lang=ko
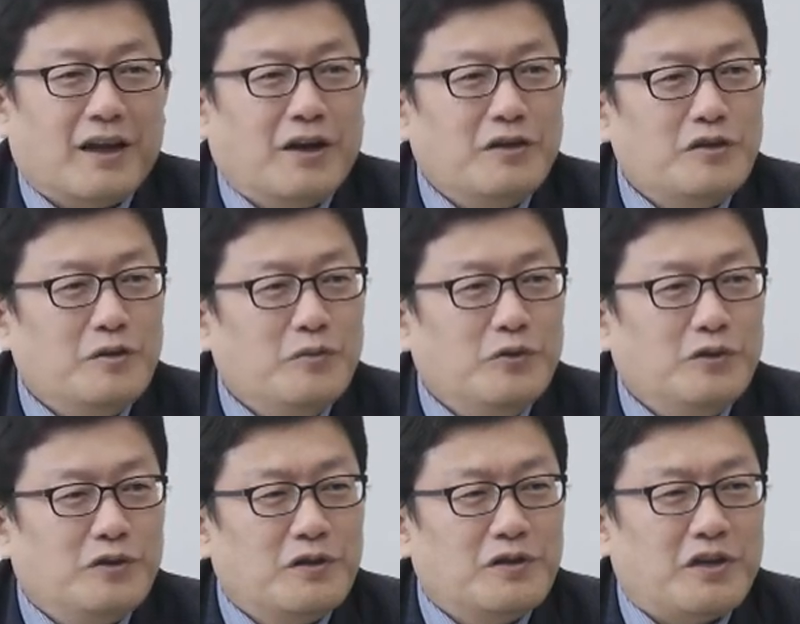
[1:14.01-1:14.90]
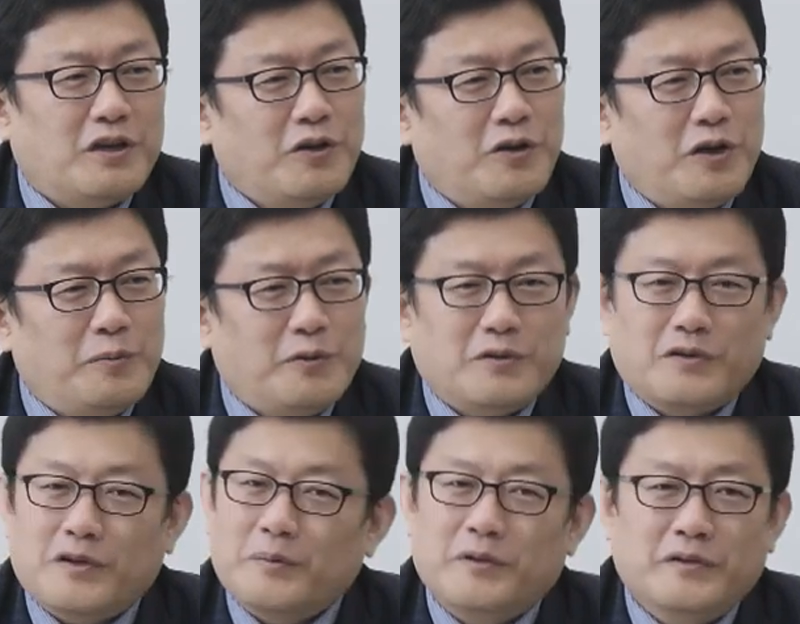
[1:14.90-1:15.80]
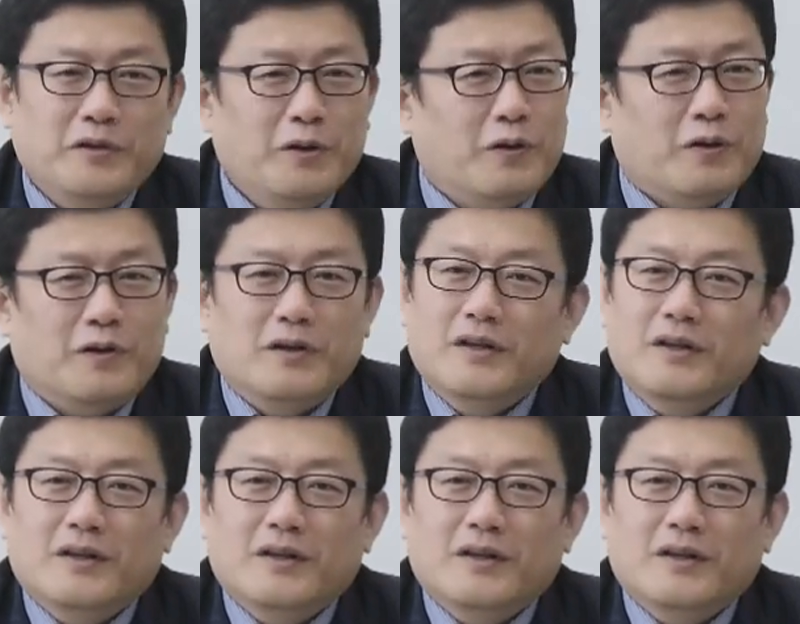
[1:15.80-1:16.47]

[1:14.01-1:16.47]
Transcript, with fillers: 양심 분석을 제대로 해보셨다면요